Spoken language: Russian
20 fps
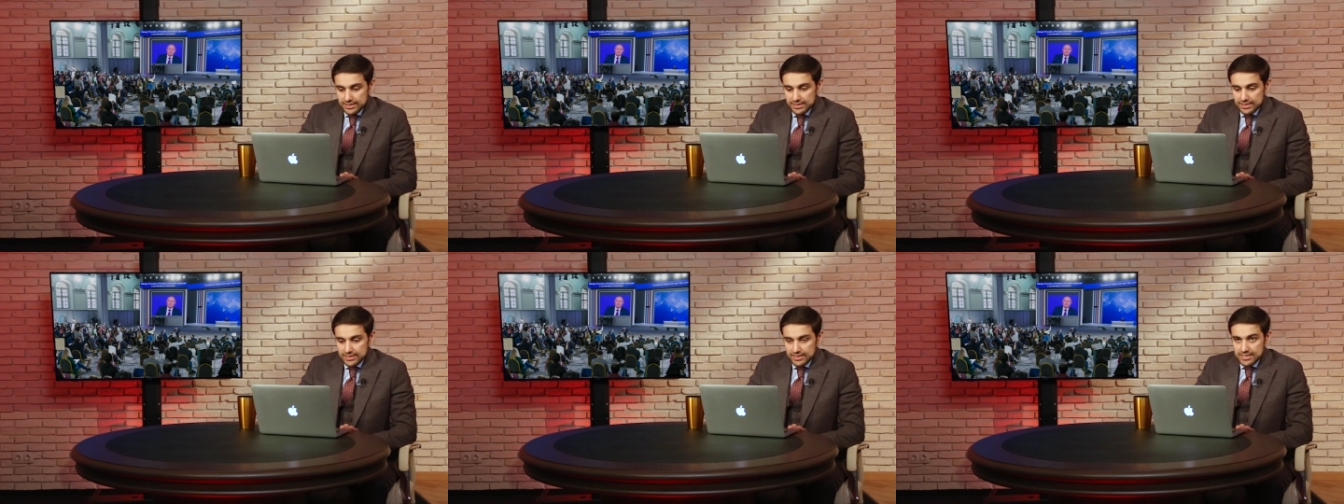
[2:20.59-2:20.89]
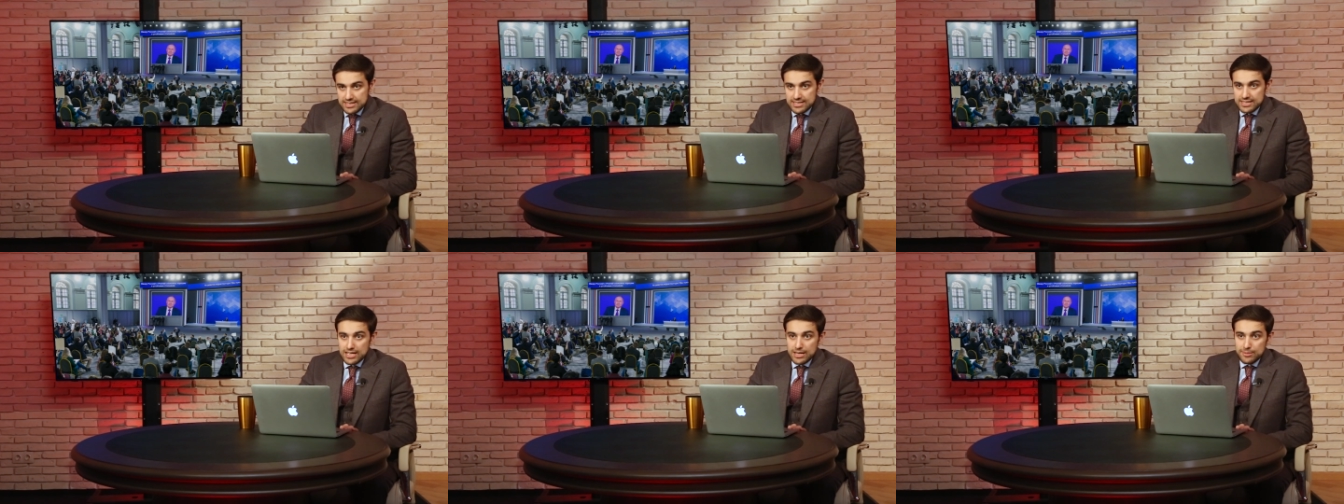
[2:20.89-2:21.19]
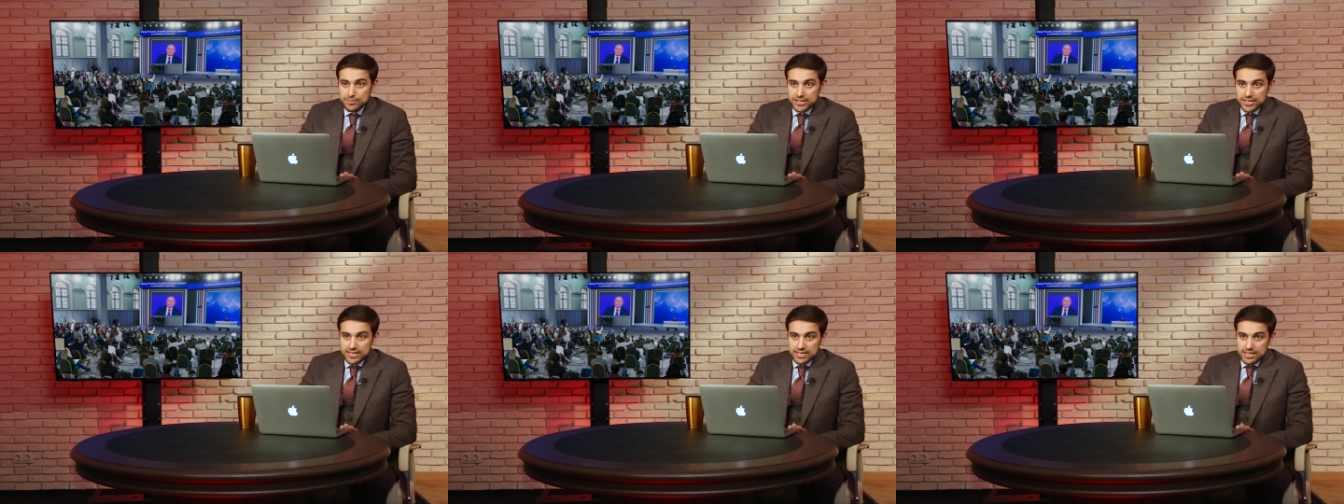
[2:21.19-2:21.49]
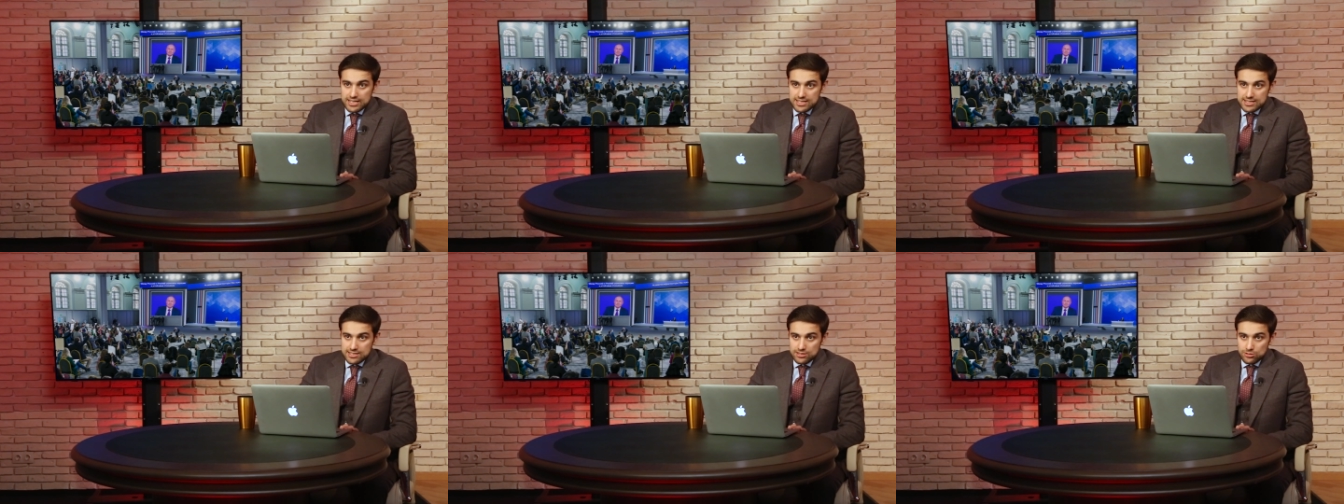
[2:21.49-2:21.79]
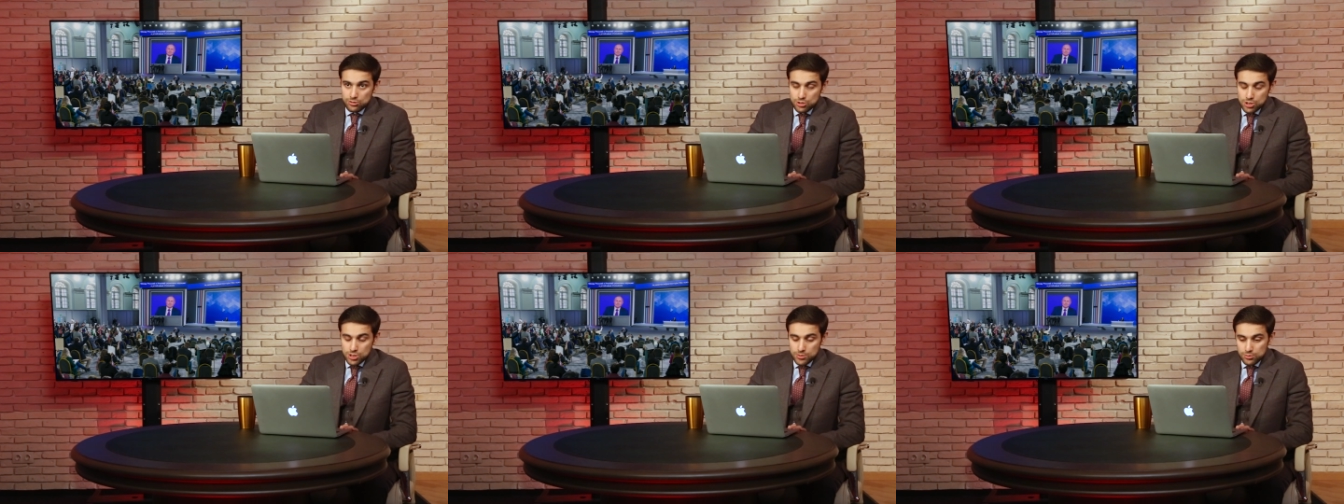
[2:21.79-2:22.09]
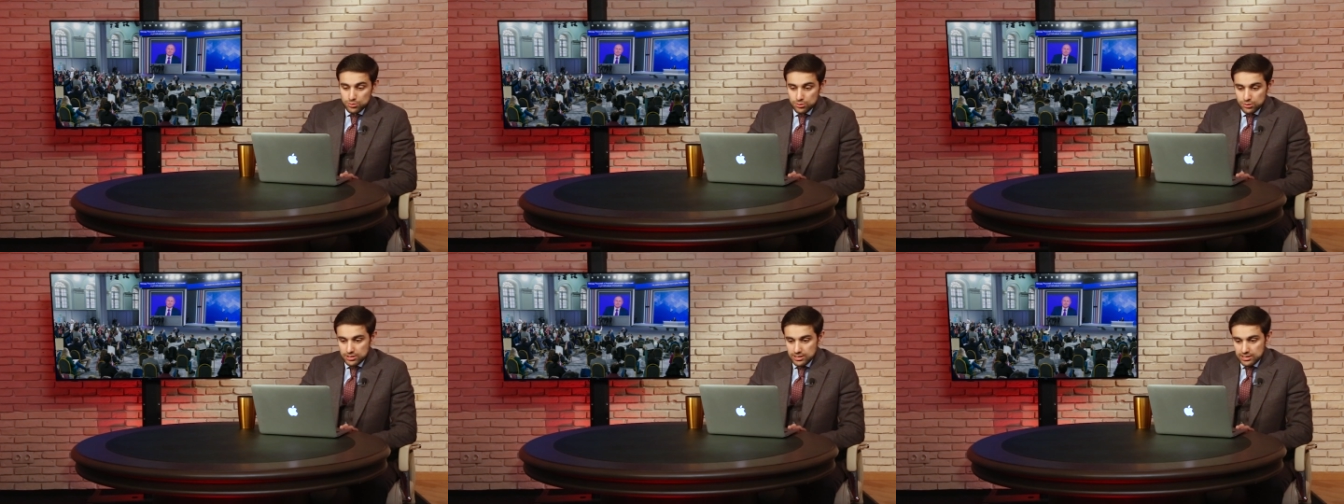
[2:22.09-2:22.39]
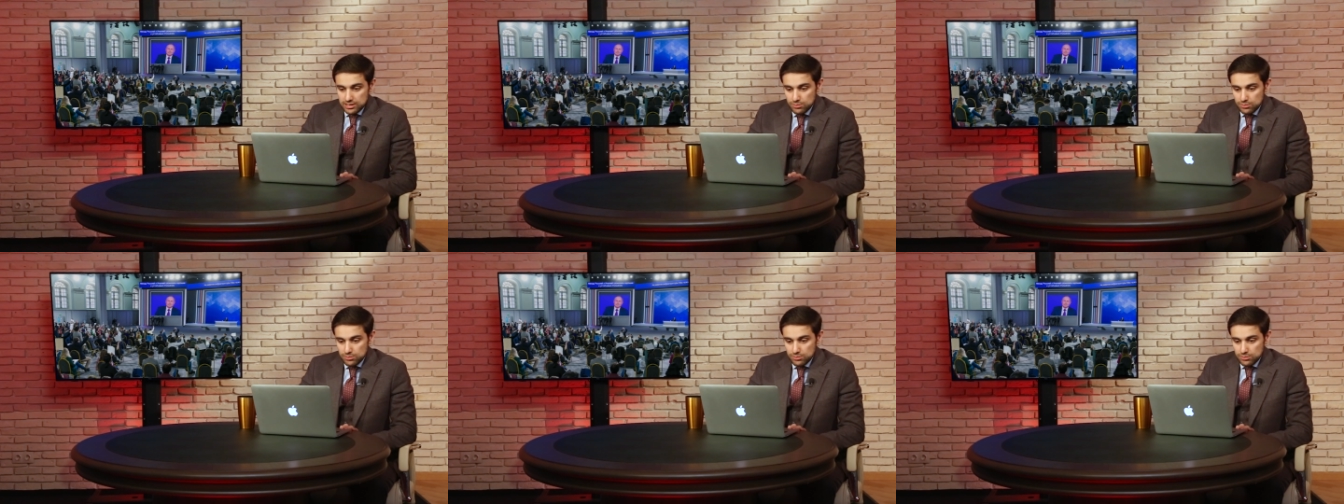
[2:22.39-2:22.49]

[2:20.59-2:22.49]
И если американцы тоже будут